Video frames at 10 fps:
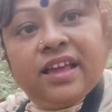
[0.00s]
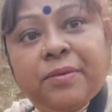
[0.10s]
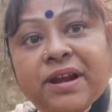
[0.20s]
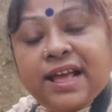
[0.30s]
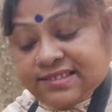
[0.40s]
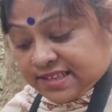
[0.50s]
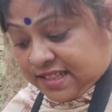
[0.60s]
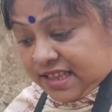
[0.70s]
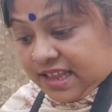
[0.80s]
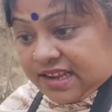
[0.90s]
এবার রাস্তা
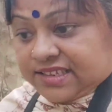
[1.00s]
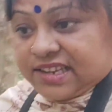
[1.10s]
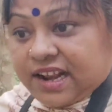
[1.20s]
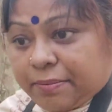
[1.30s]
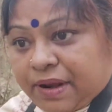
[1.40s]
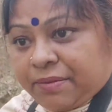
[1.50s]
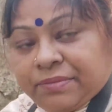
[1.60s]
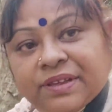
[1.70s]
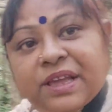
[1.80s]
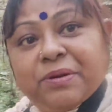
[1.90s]
থেকে নিচে নামলাম
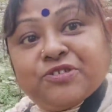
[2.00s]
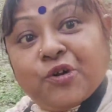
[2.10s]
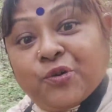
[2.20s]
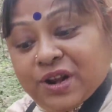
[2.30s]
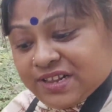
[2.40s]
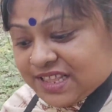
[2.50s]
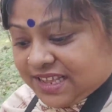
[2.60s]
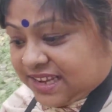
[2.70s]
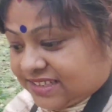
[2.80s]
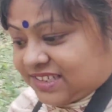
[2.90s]
এবার জঙ্গলের
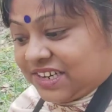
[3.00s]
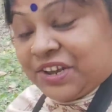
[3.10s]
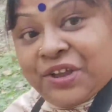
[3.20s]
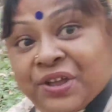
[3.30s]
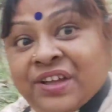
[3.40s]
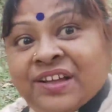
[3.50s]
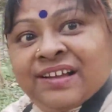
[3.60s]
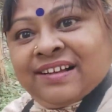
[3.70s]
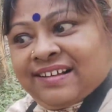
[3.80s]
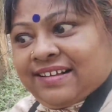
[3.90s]
দিকে যাচ্ছি
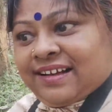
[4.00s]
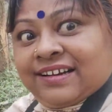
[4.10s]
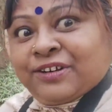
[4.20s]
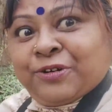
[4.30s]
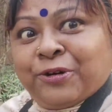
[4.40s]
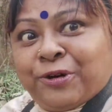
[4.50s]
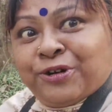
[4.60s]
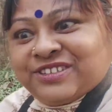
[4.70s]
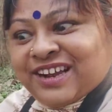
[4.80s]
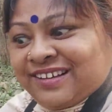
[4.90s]
ঘন ঘোর
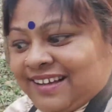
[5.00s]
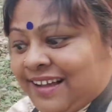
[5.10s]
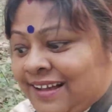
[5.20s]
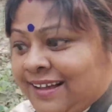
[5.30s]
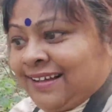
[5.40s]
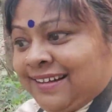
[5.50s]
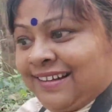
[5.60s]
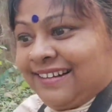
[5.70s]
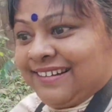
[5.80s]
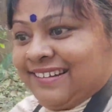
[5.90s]
জঙ্গল
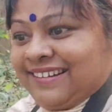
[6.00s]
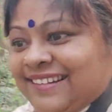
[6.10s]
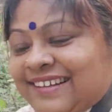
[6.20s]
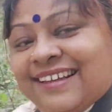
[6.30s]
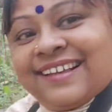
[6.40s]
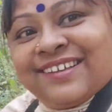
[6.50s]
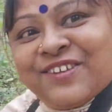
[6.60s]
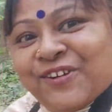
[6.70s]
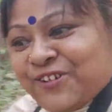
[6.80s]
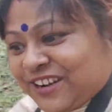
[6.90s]

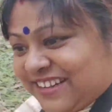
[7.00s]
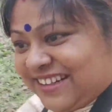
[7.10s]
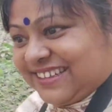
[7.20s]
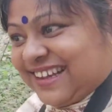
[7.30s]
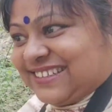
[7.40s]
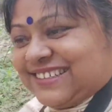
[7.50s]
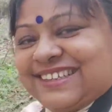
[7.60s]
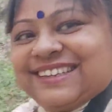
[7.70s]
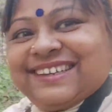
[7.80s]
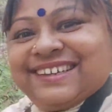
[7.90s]
জঙ্গলের দিকে
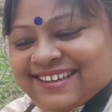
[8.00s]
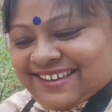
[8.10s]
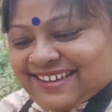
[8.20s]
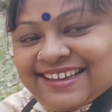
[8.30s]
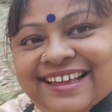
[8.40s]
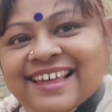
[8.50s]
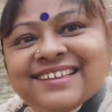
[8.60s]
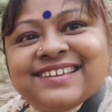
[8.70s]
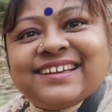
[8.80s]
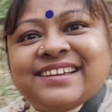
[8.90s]
যাচ্ছি এই
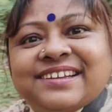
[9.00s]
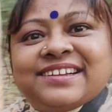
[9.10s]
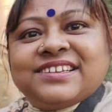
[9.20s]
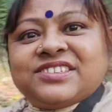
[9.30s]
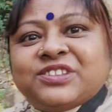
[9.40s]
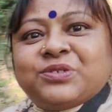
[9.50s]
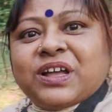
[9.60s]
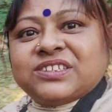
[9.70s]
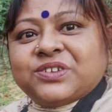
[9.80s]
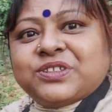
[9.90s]
যে কৃষ্ণেন্দু
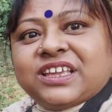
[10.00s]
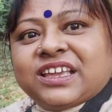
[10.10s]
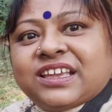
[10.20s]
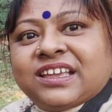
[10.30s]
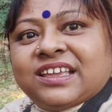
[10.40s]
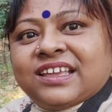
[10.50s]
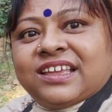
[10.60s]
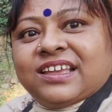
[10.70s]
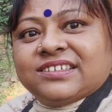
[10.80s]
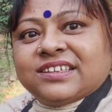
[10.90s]
আছে ওইদিকে
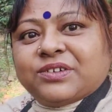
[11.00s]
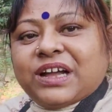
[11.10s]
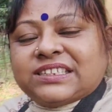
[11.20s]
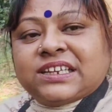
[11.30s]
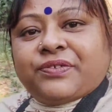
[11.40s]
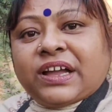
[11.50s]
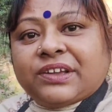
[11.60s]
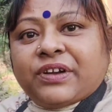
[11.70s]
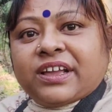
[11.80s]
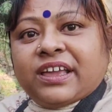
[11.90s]
এই যে ও গাছের
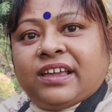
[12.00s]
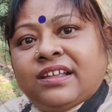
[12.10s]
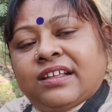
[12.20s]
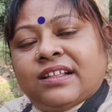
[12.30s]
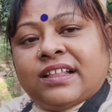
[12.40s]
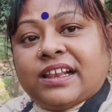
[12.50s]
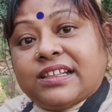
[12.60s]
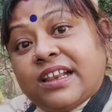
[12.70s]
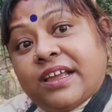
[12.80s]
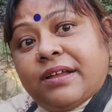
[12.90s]
ফাঁকে ফাঁকে
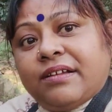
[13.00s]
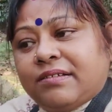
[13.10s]
দাঁড়িয়ে দাঁড়িয়ে